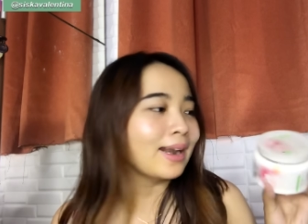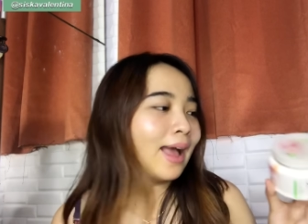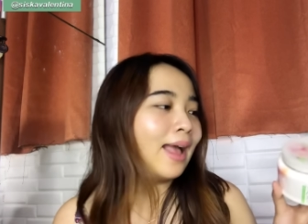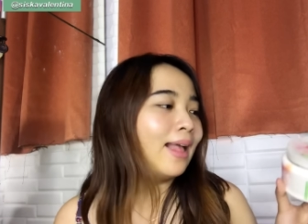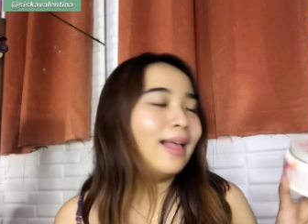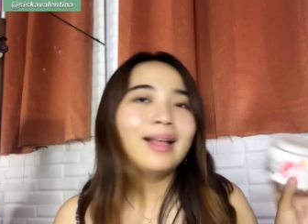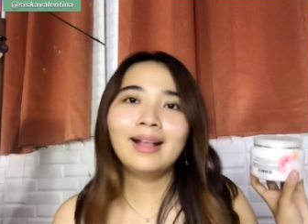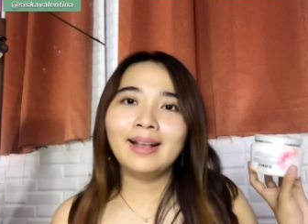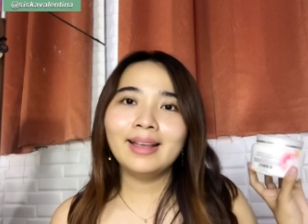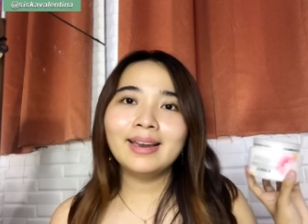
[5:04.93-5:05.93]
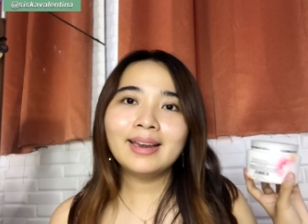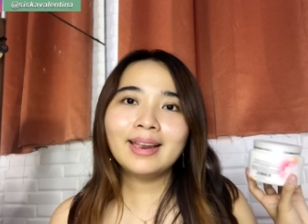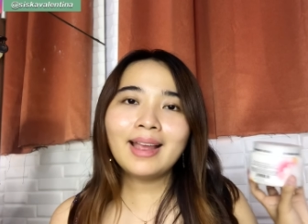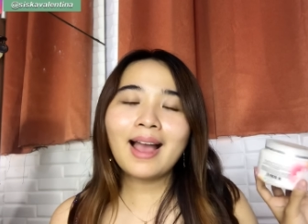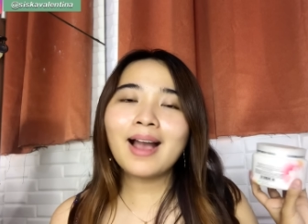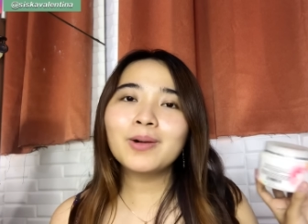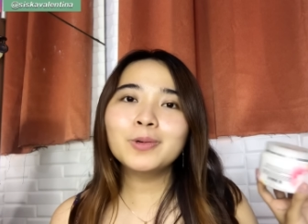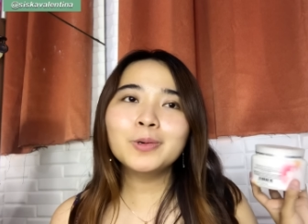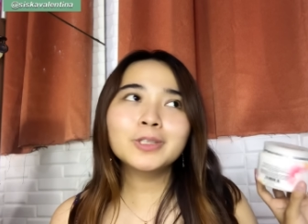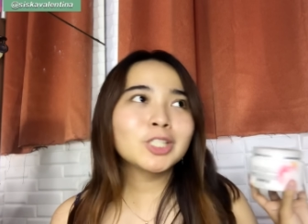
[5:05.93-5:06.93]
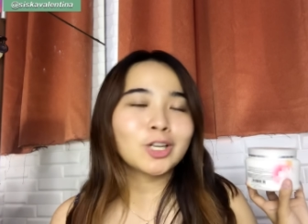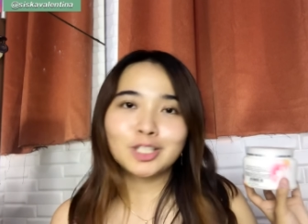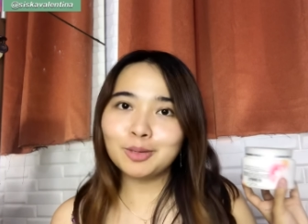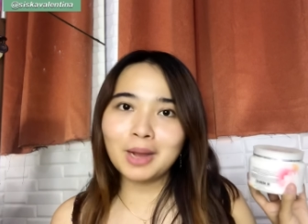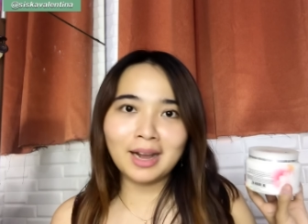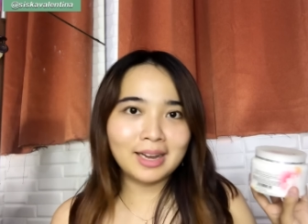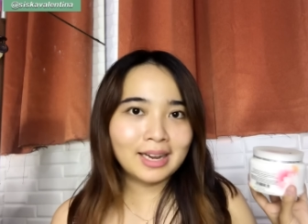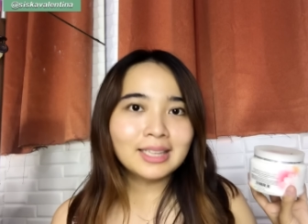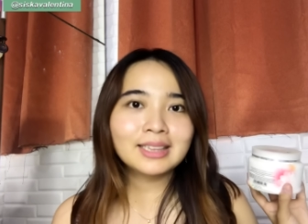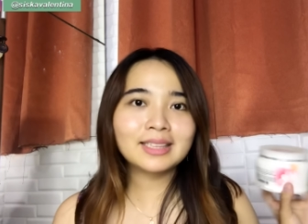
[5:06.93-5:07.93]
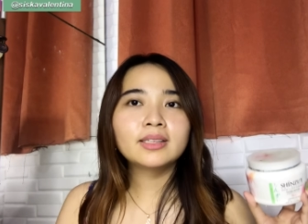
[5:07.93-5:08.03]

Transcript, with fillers: nah ini aku cocok banget